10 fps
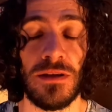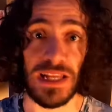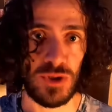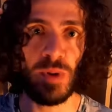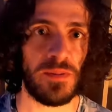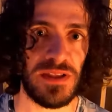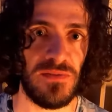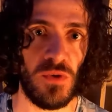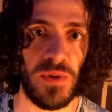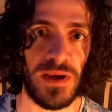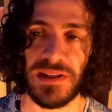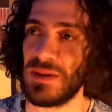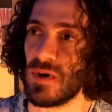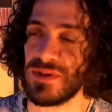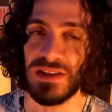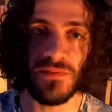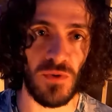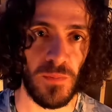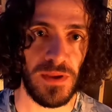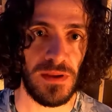elle est super bien développée, elle est tellement bien
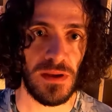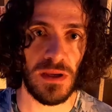développée